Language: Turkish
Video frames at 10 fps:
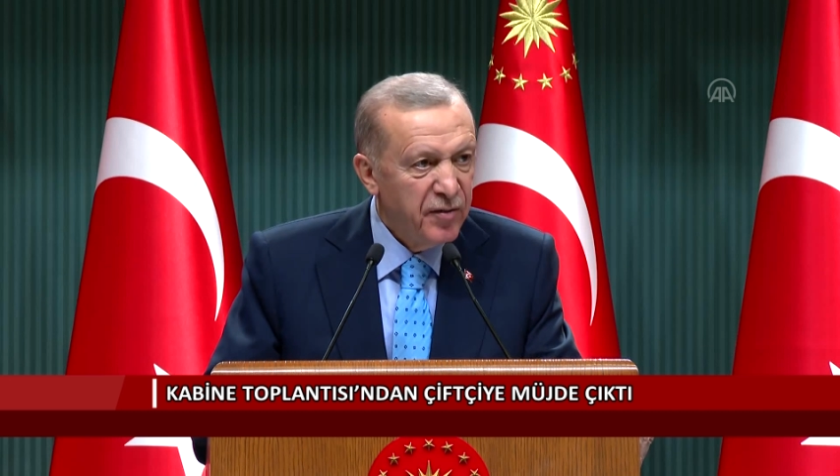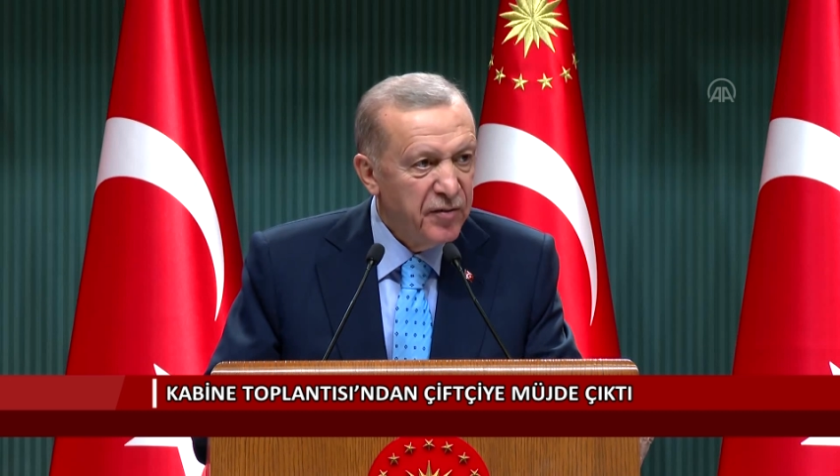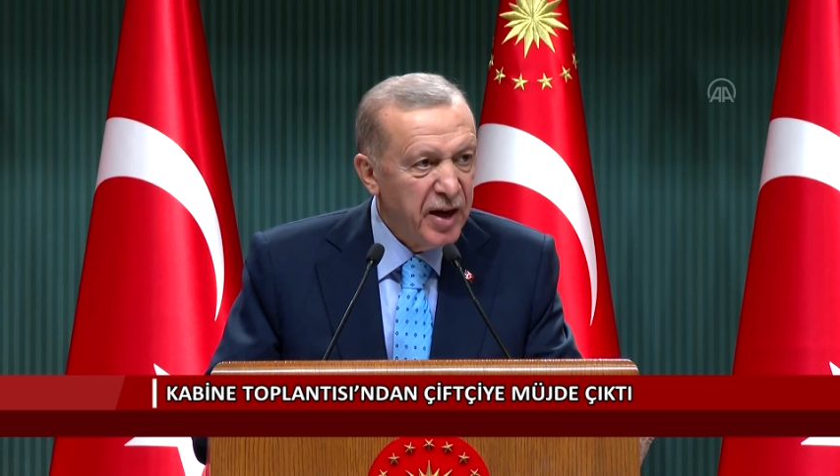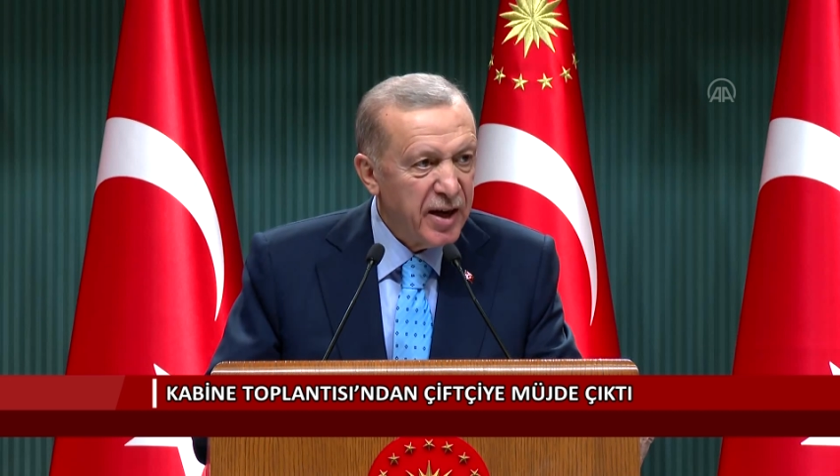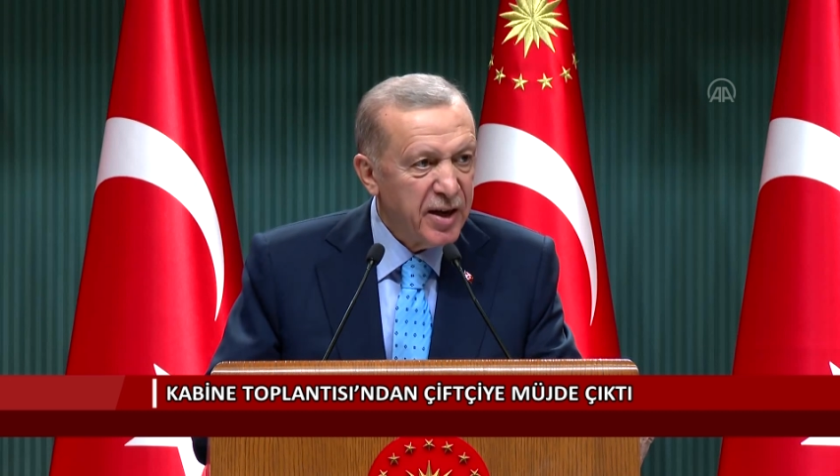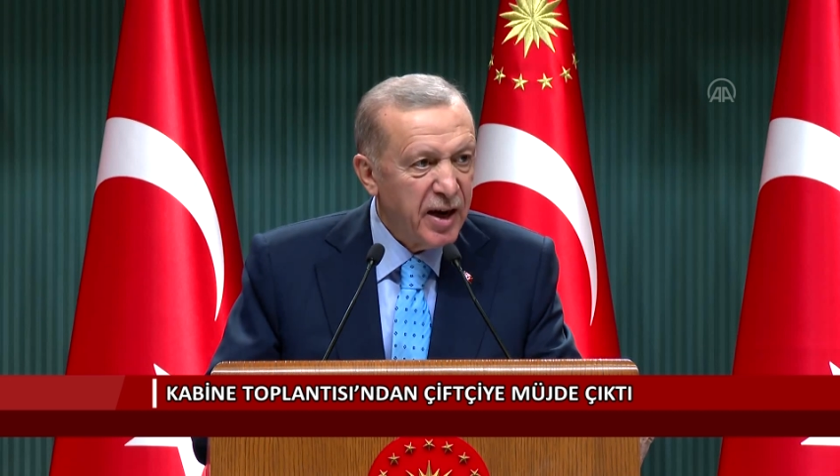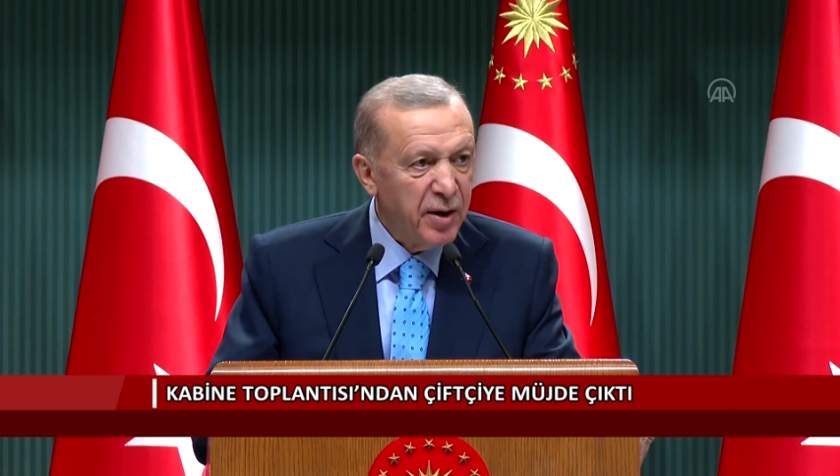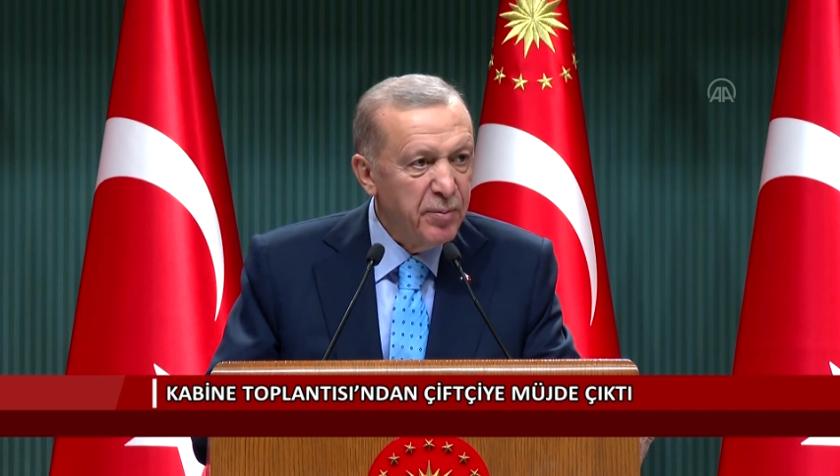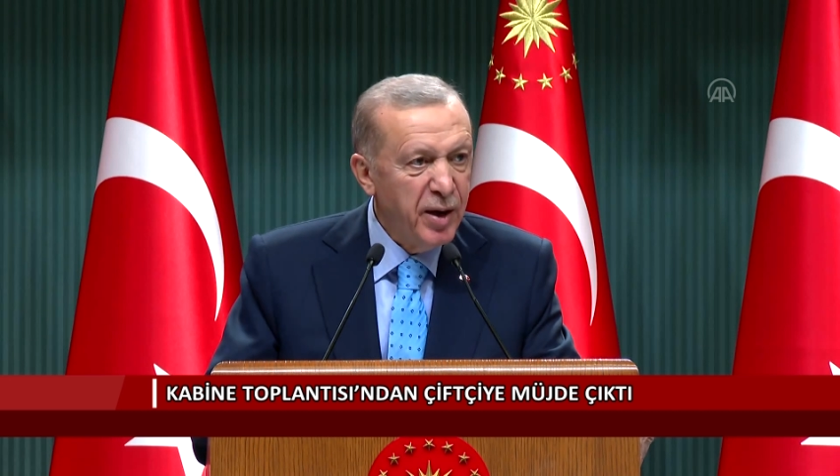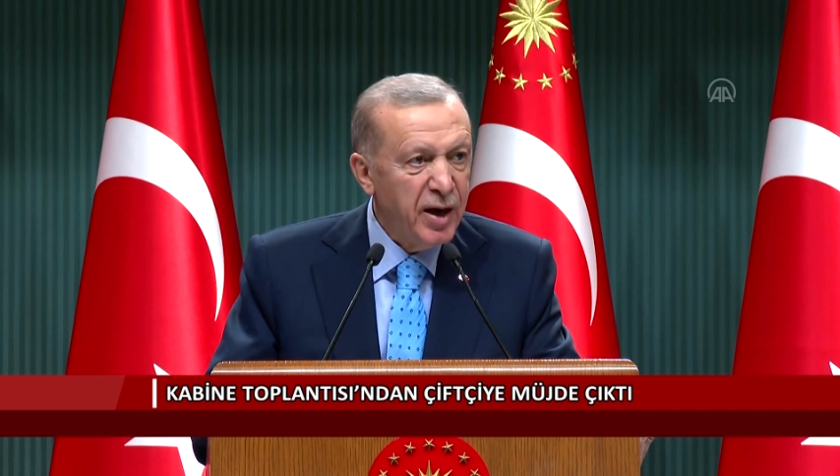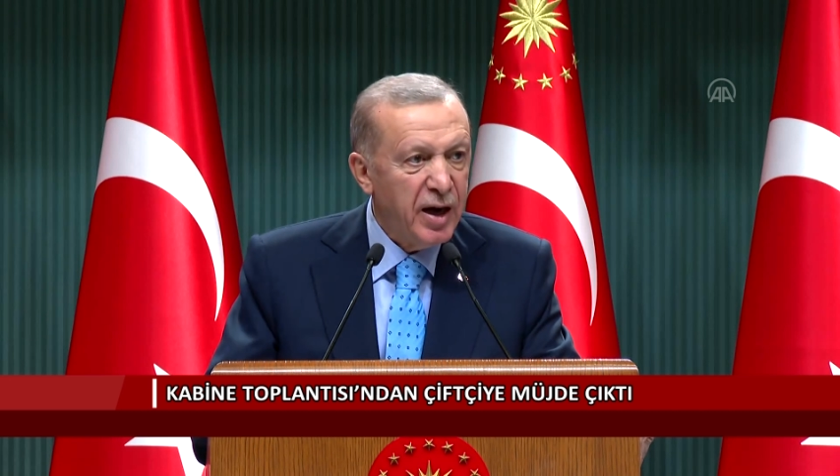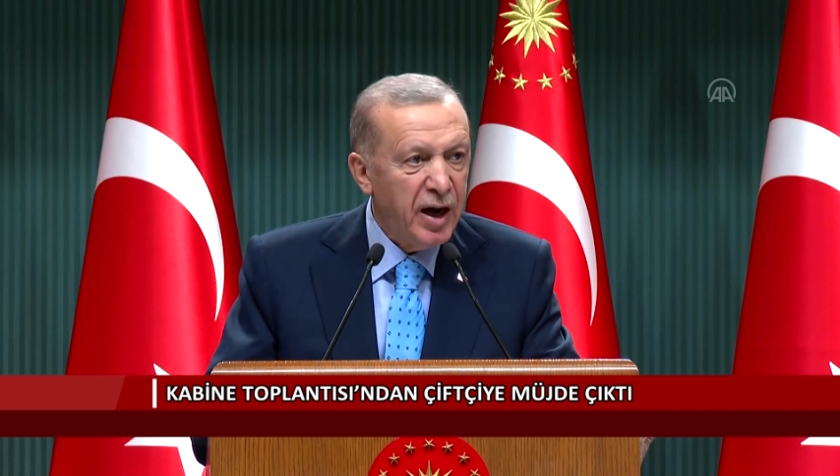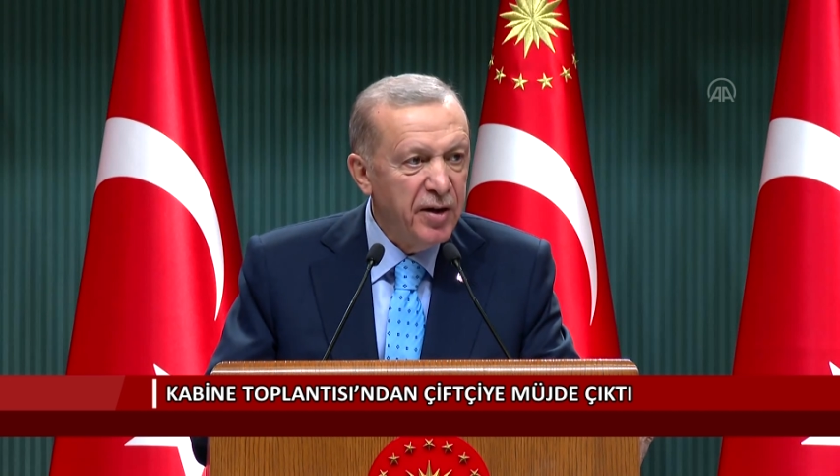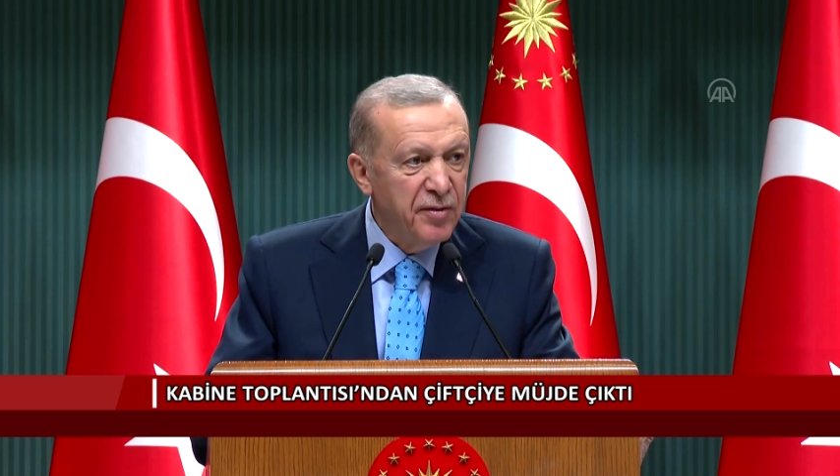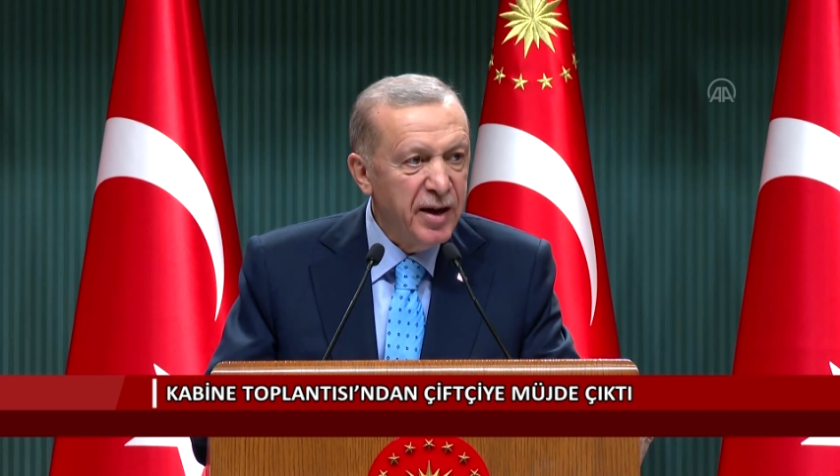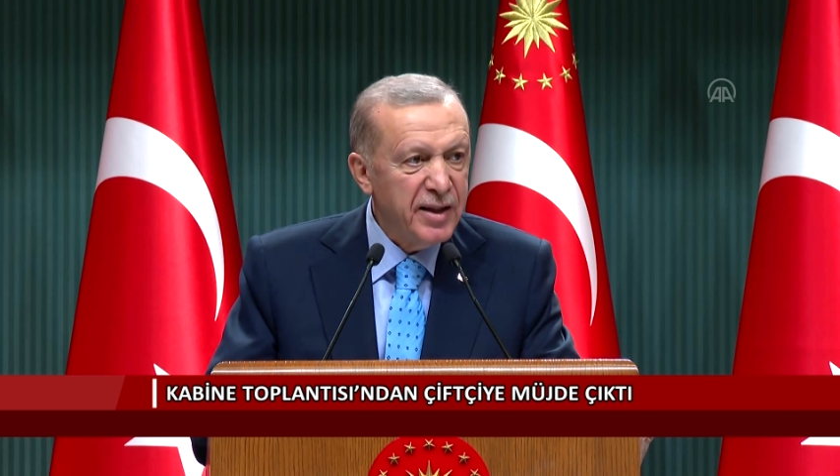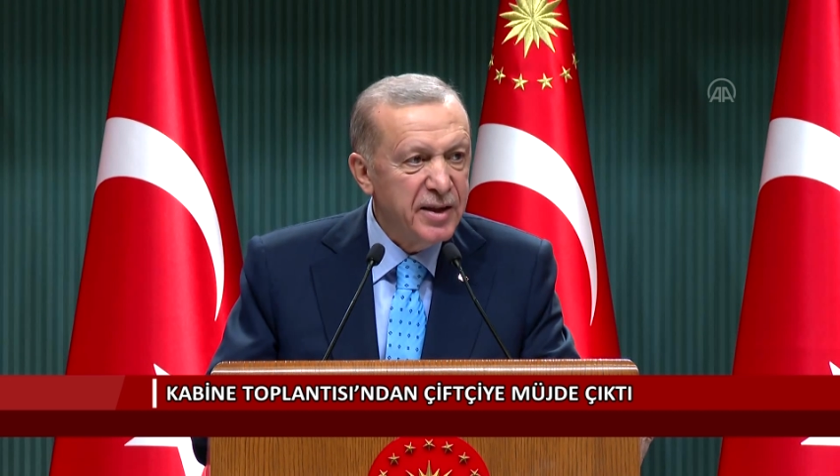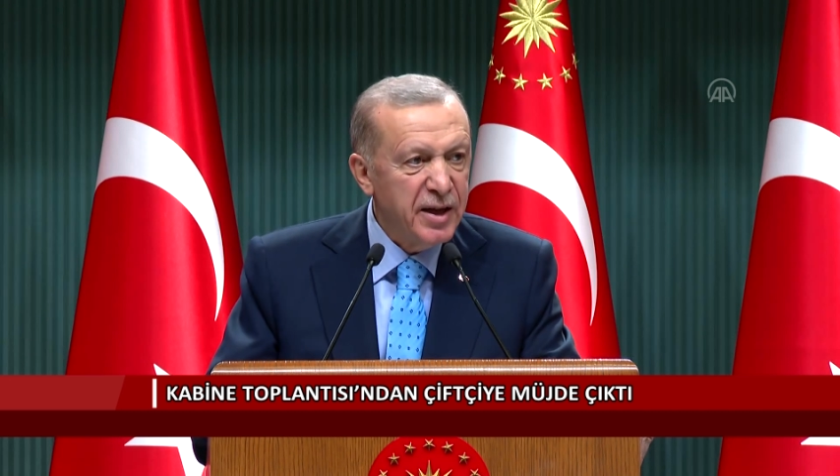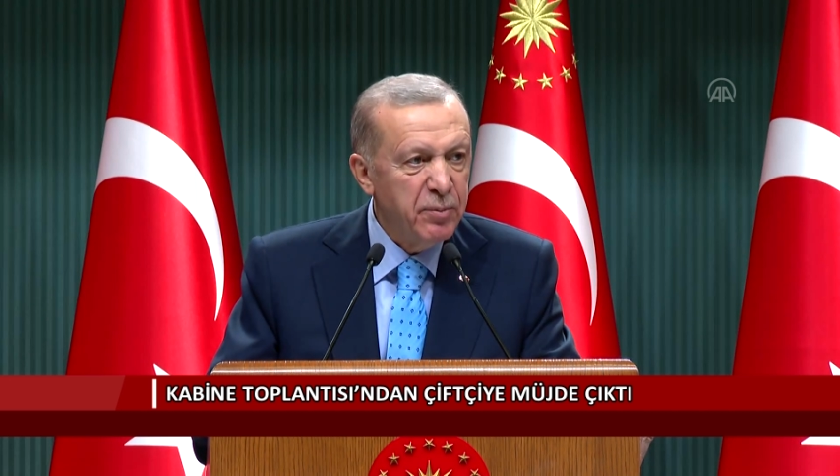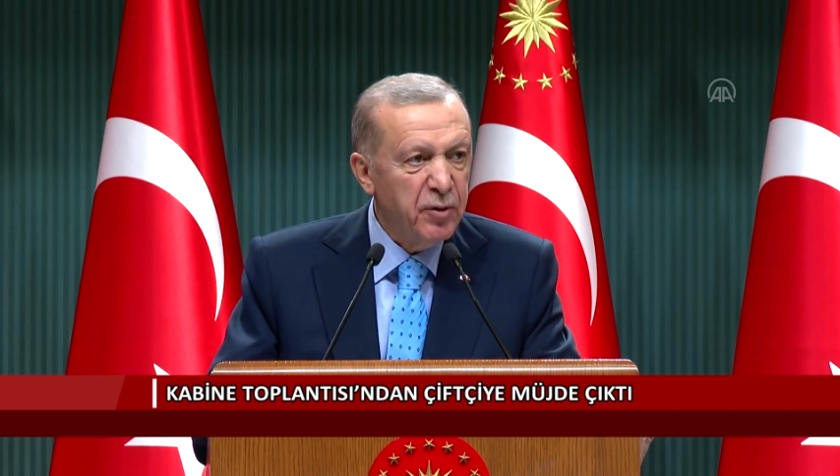ve karma hayvan
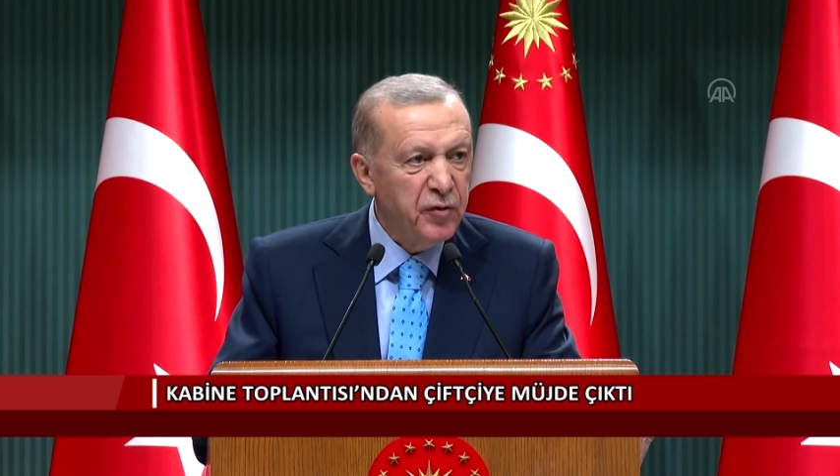yemi